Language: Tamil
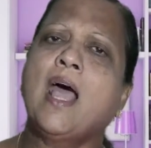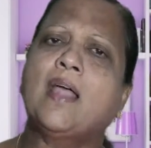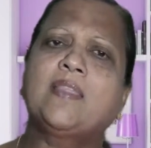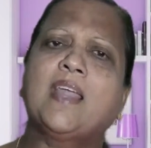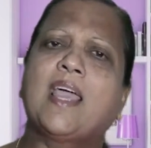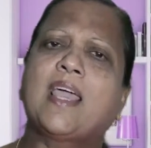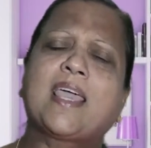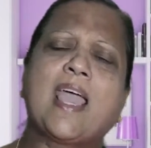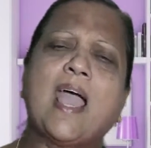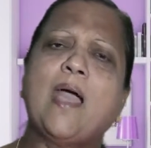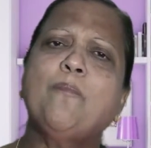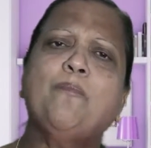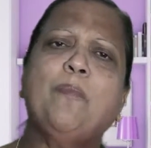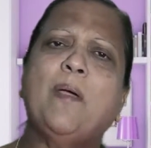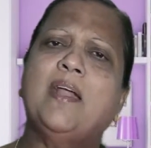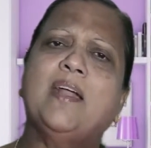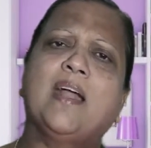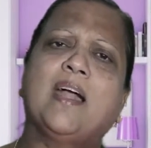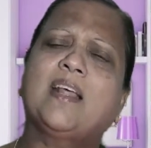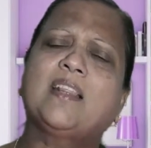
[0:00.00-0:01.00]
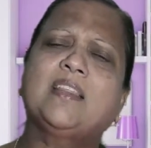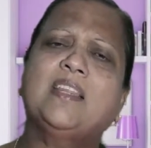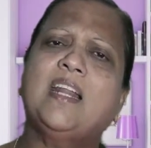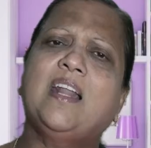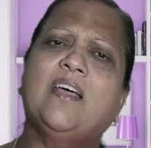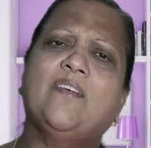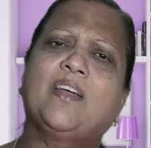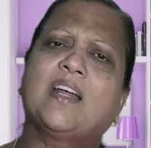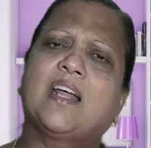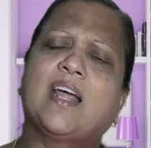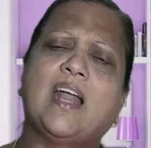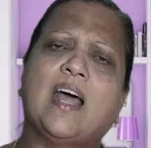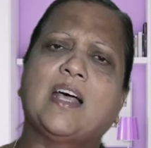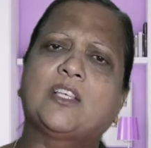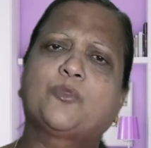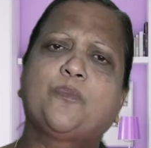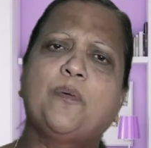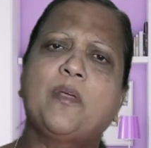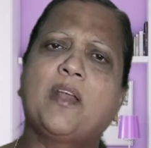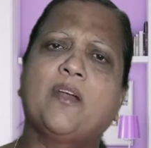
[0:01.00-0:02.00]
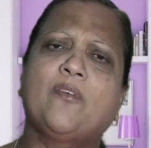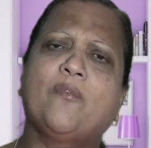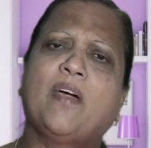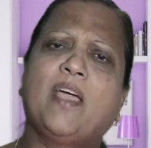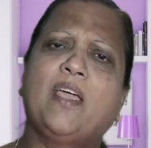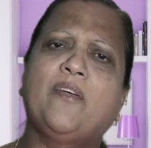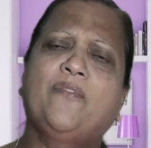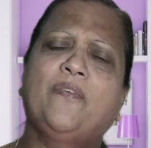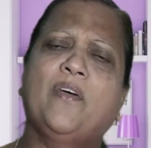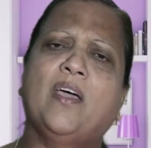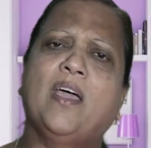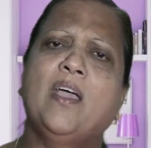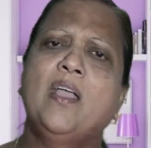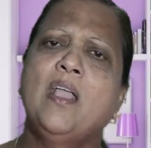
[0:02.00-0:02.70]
அந்த கேம்பை நடத்தினவர்கள் ஹஸ்பண்ட் அண்ட் ஒய்ஃப்